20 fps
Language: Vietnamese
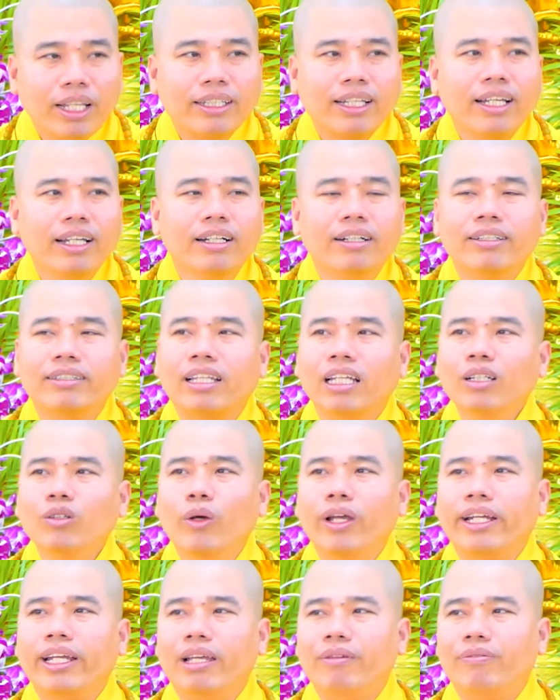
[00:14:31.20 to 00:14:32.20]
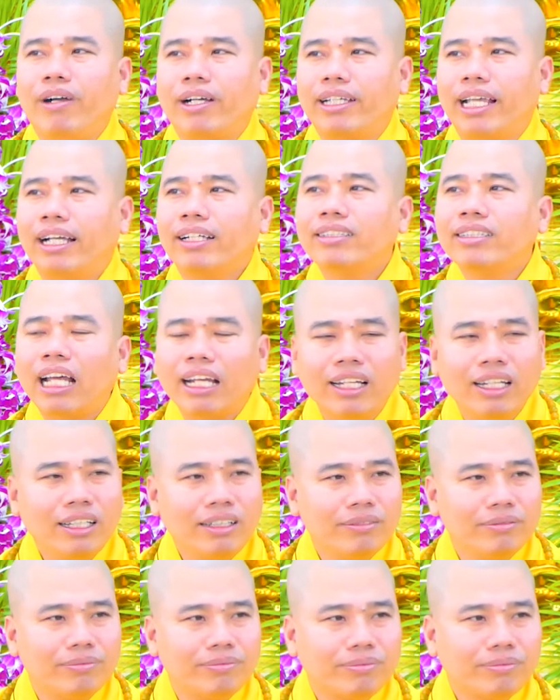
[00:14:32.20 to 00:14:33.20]
Nên cái người tín nguyện niệm Phật giảng sanh
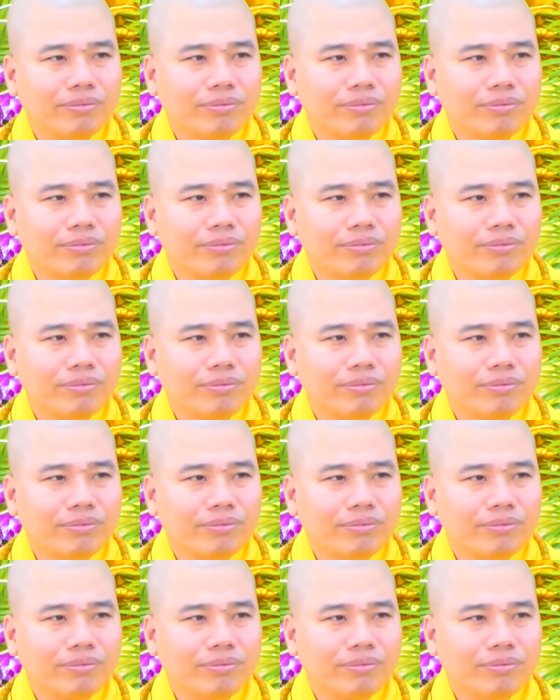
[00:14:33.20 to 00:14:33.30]
á,